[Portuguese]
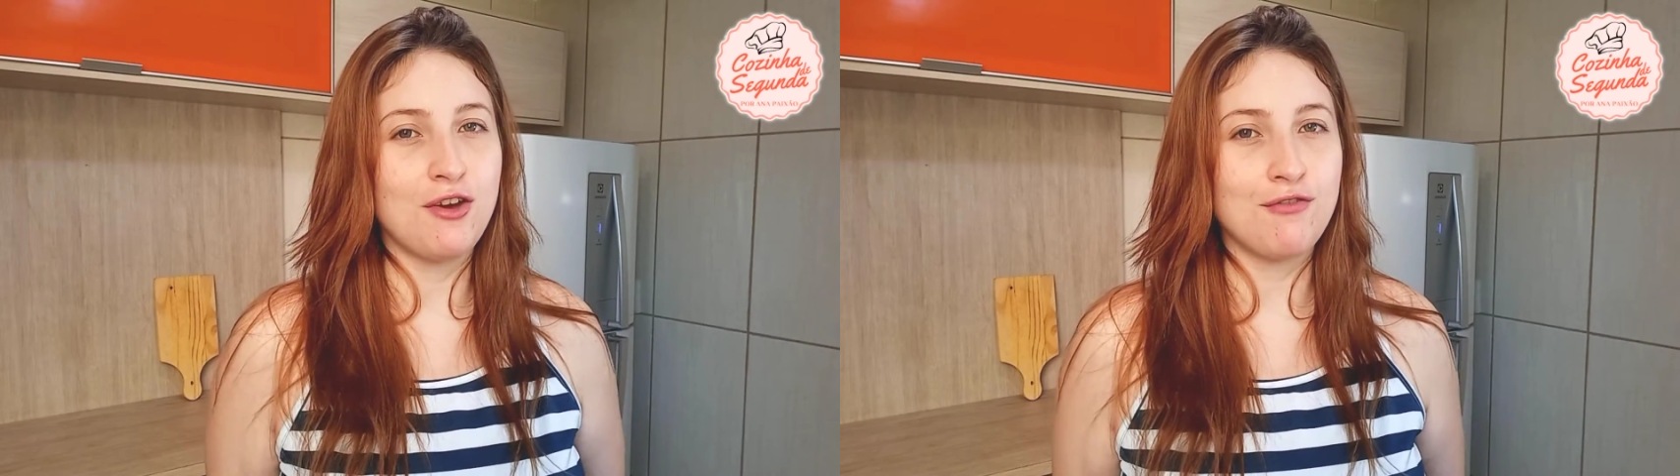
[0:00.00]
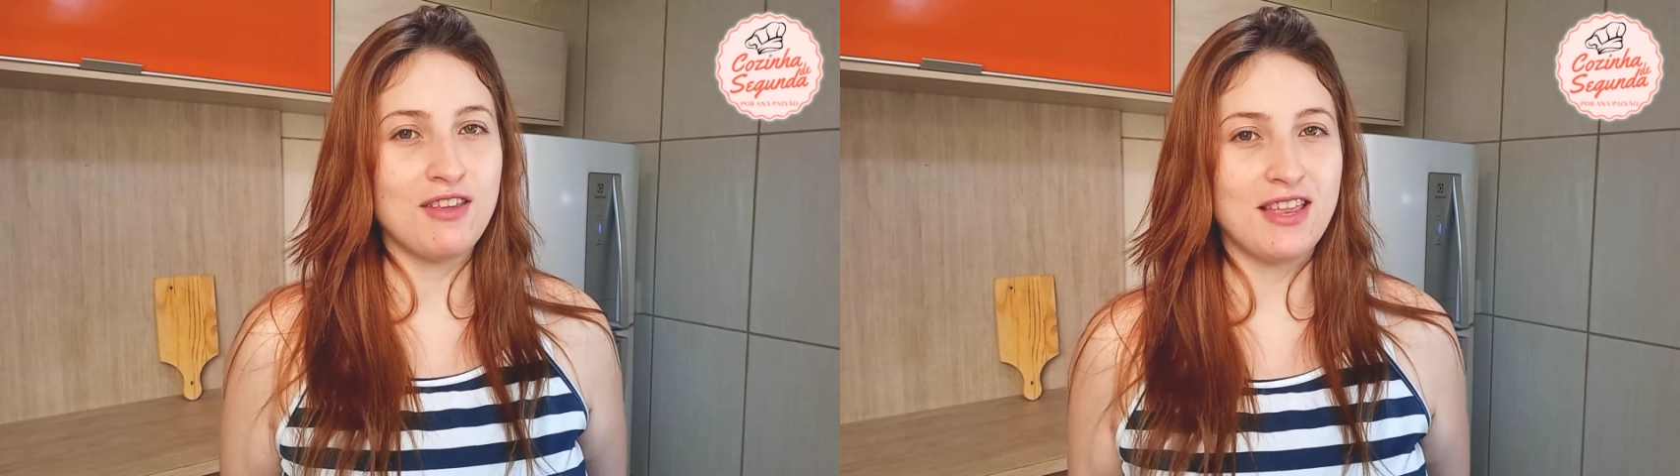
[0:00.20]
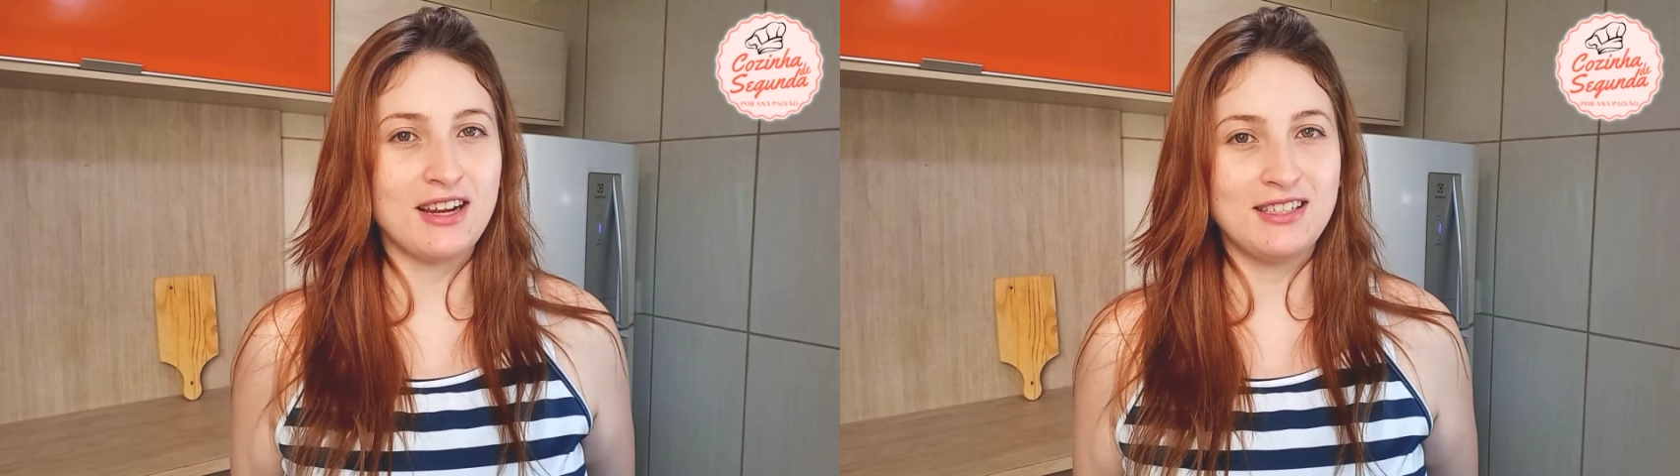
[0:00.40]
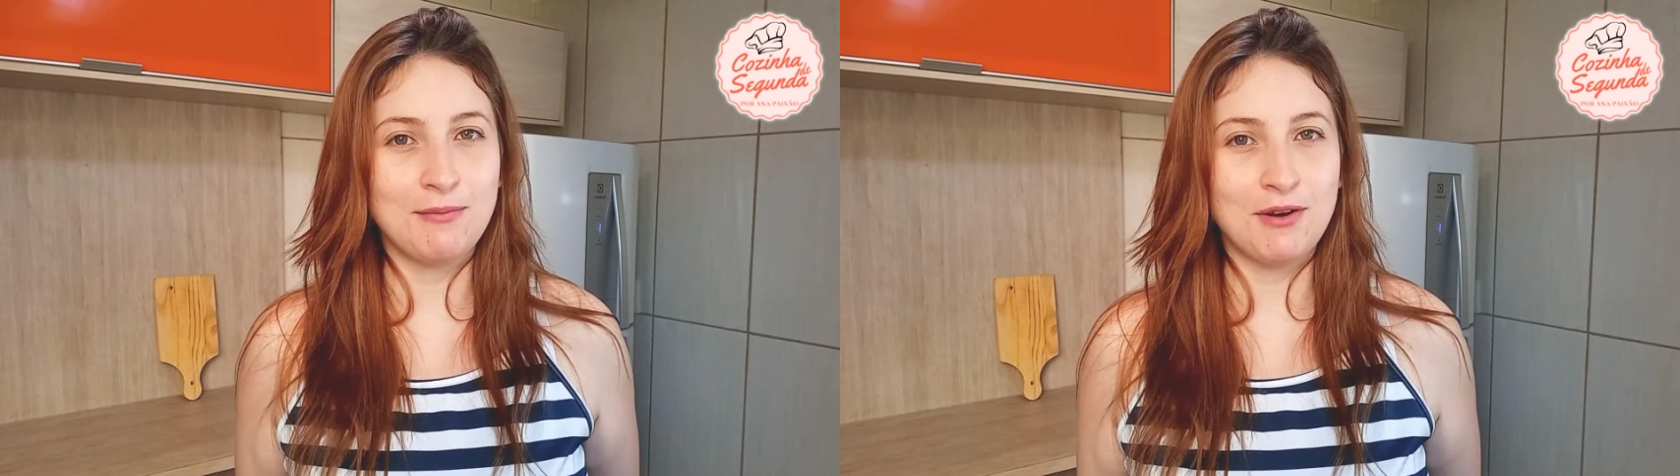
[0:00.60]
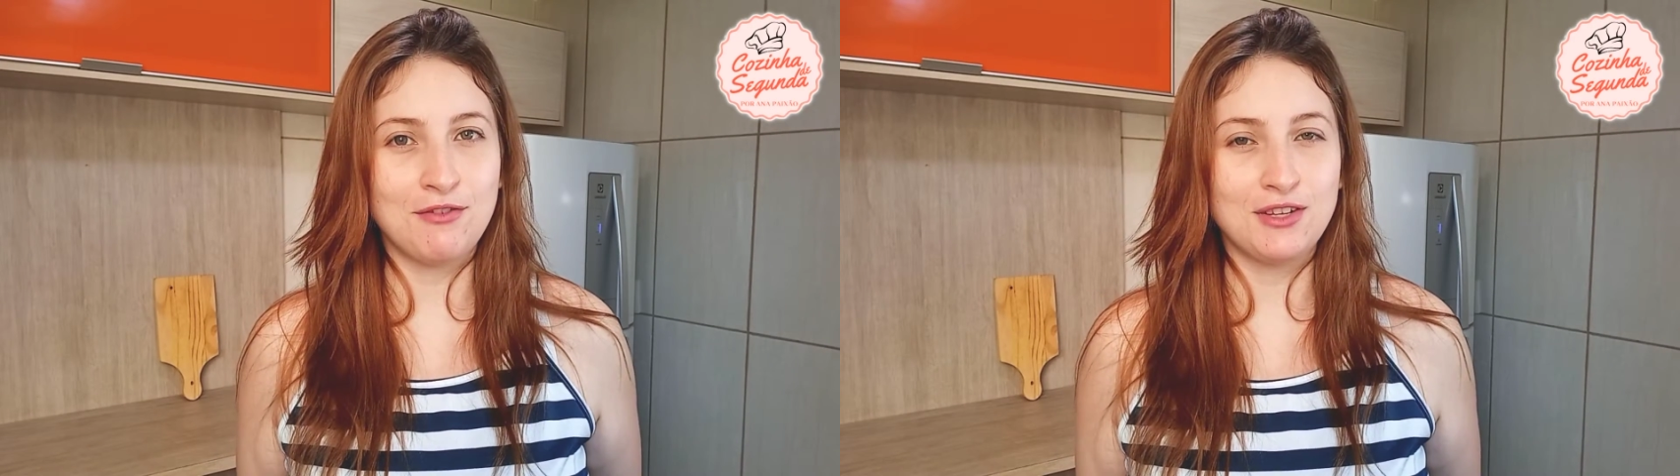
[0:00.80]
eu vim
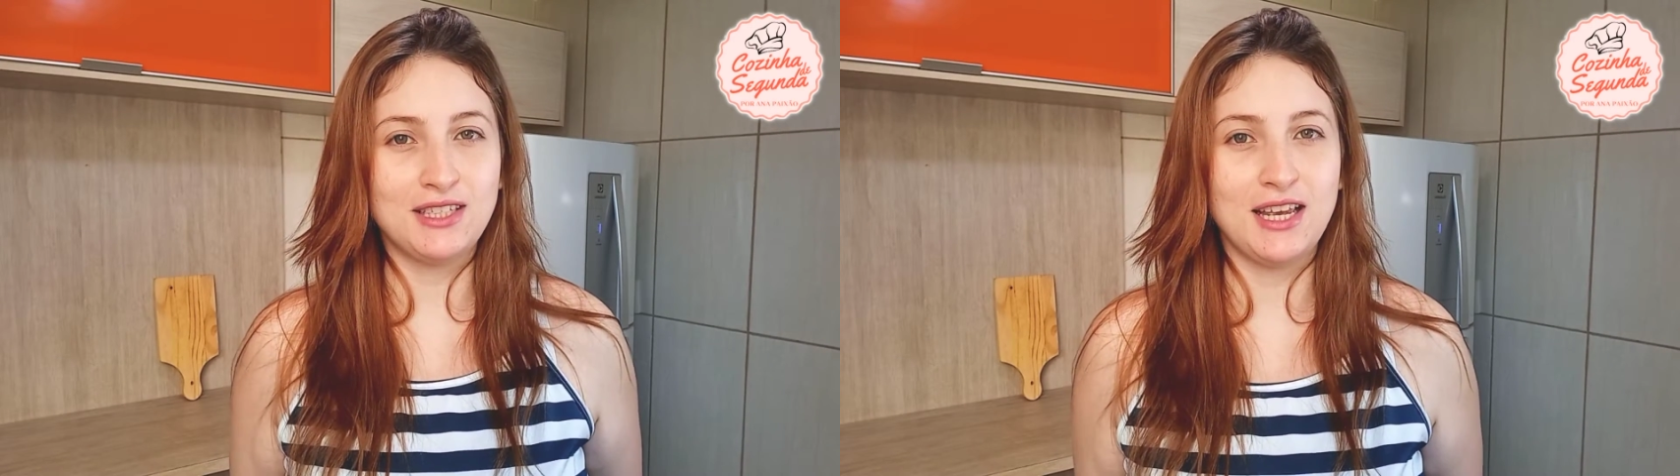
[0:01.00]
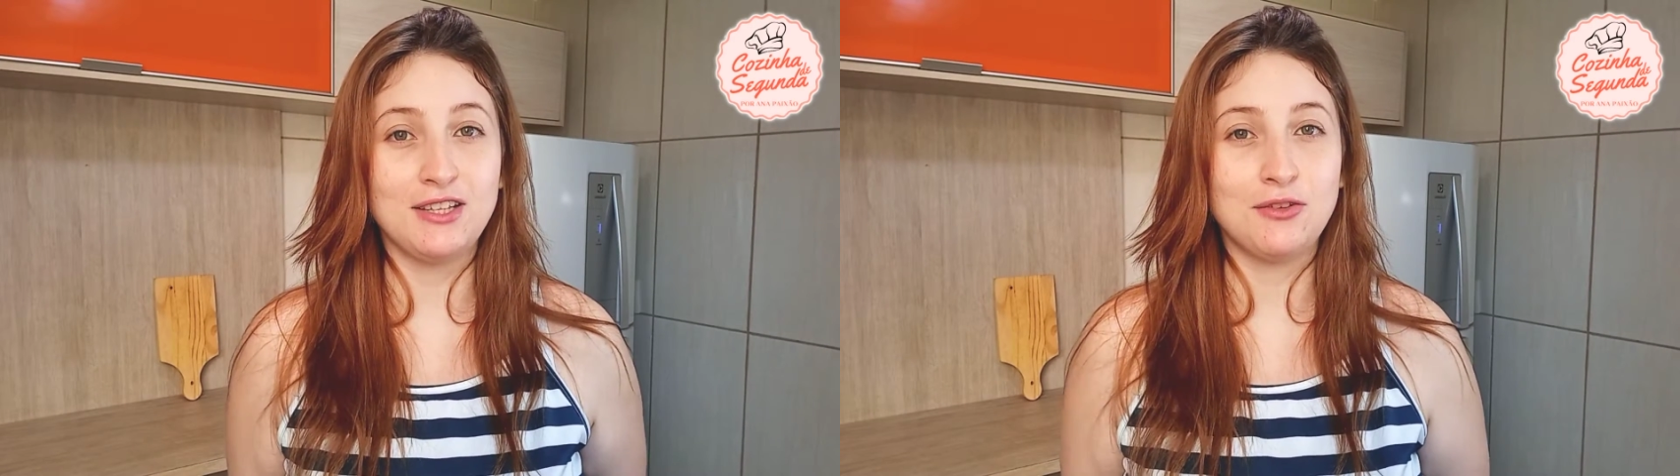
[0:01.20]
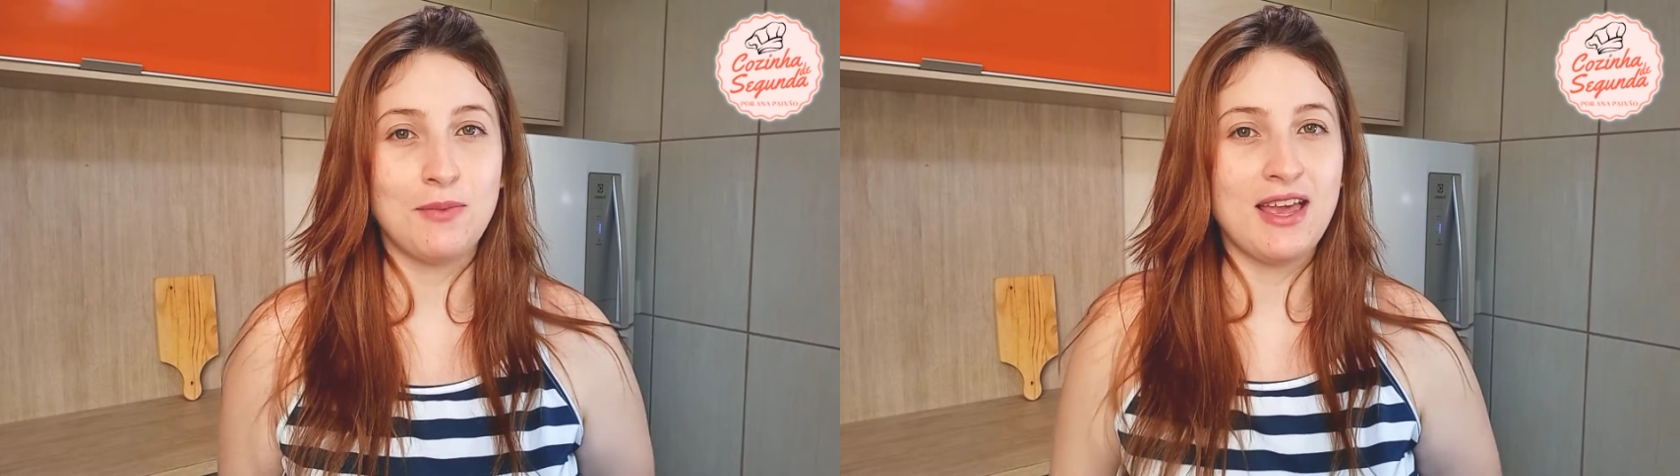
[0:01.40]
trazer para vocês uma